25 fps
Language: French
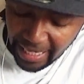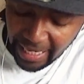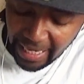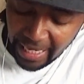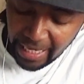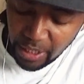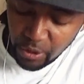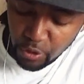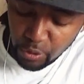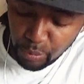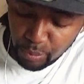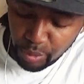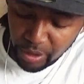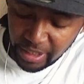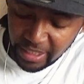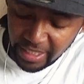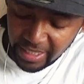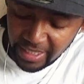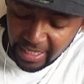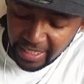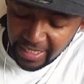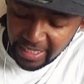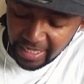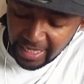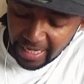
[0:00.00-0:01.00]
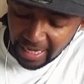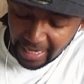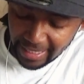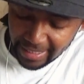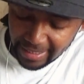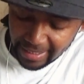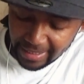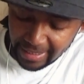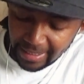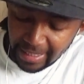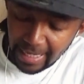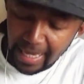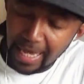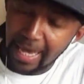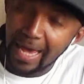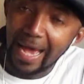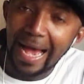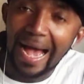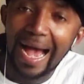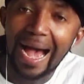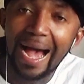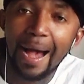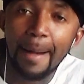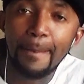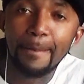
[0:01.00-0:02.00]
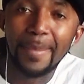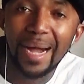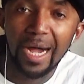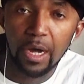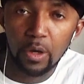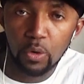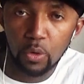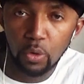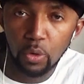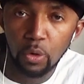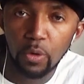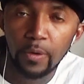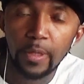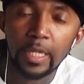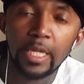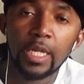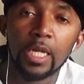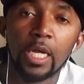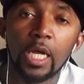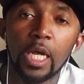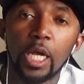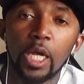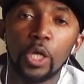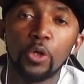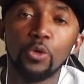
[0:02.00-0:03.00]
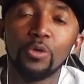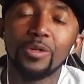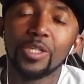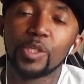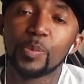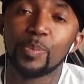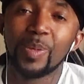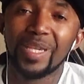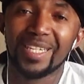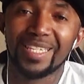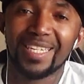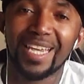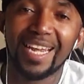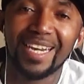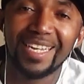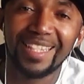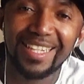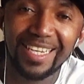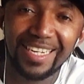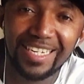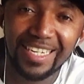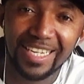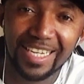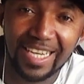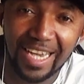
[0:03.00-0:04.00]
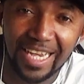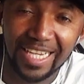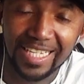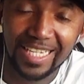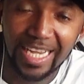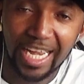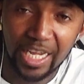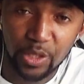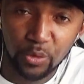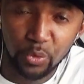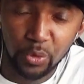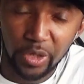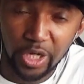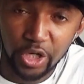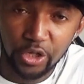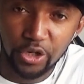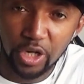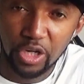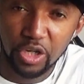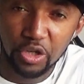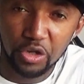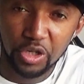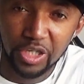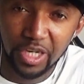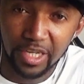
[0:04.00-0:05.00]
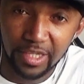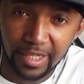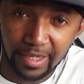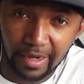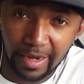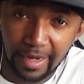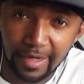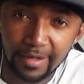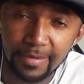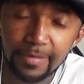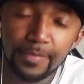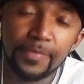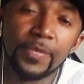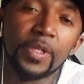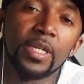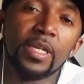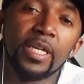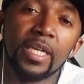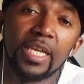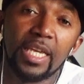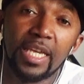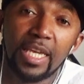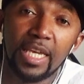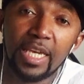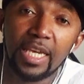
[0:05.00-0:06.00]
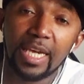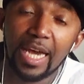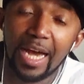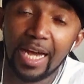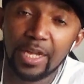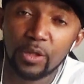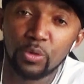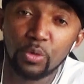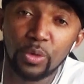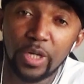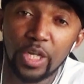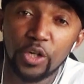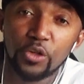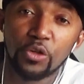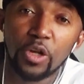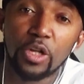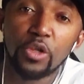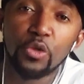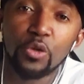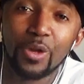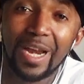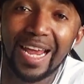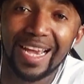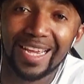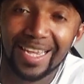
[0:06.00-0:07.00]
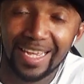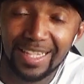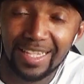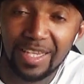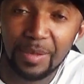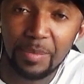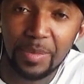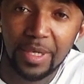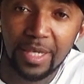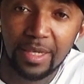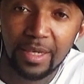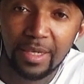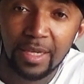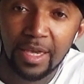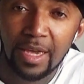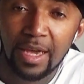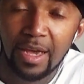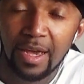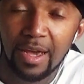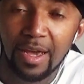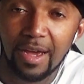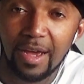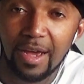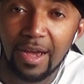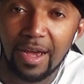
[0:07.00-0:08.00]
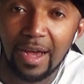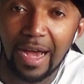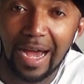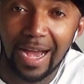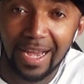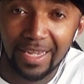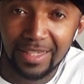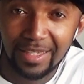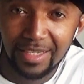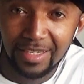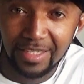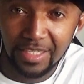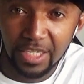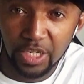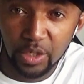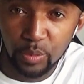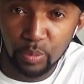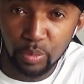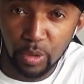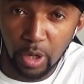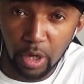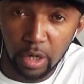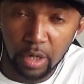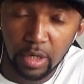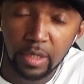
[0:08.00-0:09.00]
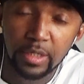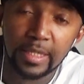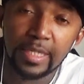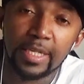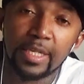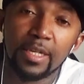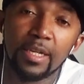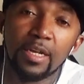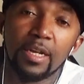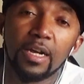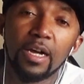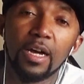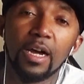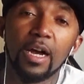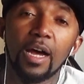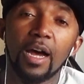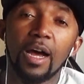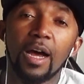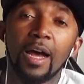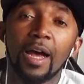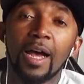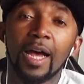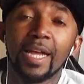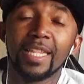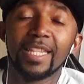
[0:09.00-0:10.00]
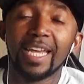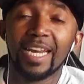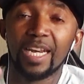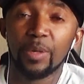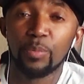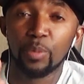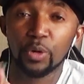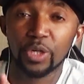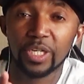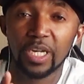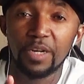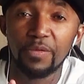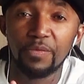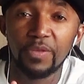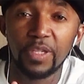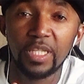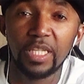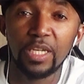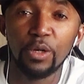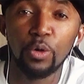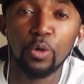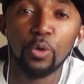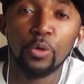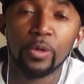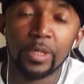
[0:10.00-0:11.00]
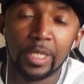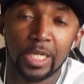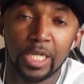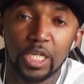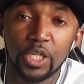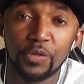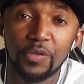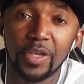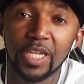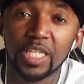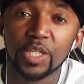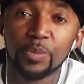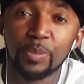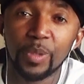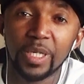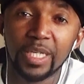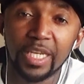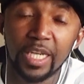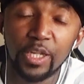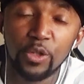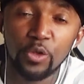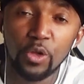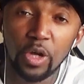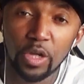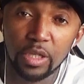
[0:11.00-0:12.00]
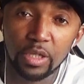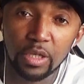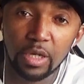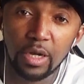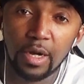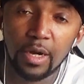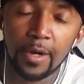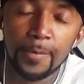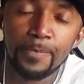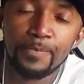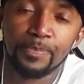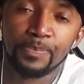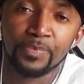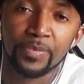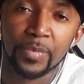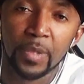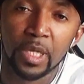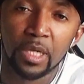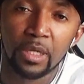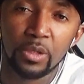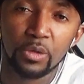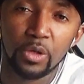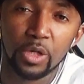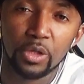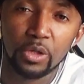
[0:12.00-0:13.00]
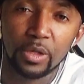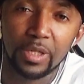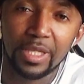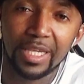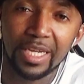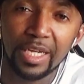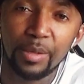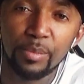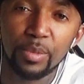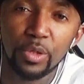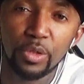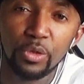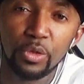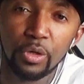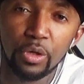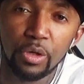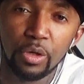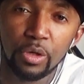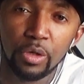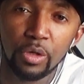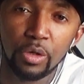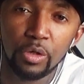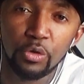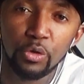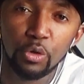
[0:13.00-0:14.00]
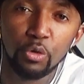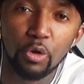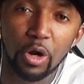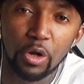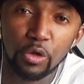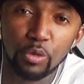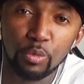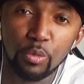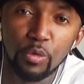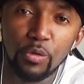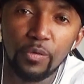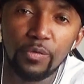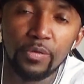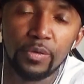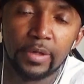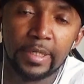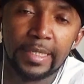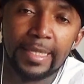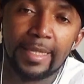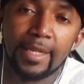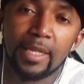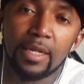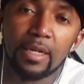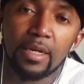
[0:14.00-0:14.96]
et une petite dédicace à Marco, une spéciale dédicace à tous les jeunes que j'entraîne et à tous les jeunes de l'académie euh, Artistic Ball. Euh, dans les prochaines vidéos, je vais expliquer d'autres... Euh, d'autres dribbles de, ground move,